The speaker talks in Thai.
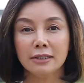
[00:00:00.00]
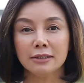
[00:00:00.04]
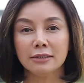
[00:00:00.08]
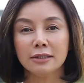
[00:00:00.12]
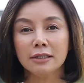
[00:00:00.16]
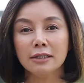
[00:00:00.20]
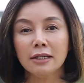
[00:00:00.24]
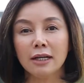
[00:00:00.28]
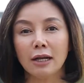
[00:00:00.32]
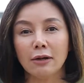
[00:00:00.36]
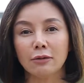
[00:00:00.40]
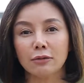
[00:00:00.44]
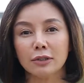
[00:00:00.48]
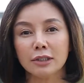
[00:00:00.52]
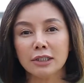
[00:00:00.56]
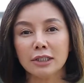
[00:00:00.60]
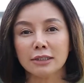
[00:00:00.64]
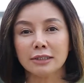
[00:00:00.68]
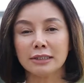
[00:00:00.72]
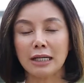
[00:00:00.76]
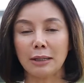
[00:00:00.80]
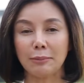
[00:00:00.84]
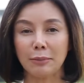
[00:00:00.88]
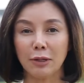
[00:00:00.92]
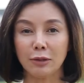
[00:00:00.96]
ซึ่งเราก็จะ
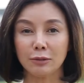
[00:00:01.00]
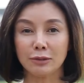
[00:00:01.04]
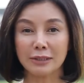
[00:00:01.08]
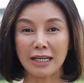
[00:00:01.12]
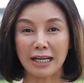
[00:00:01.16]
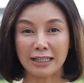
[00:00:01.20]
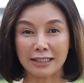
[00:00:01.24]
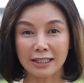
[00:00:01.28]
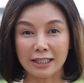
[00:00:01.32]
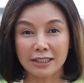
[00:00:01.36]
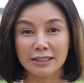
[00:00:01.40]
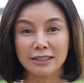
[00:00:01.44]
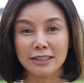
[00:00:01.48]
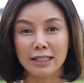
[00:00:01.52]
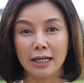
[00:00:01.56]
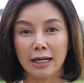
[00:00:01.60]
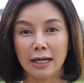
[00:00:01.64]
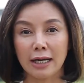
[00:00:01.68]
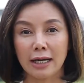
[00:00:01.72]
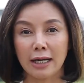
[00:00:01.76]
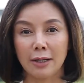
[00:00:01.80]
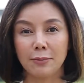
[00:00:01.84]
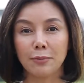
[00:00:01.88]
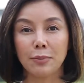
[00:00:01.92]
จับเอาศาสตร์กัญชา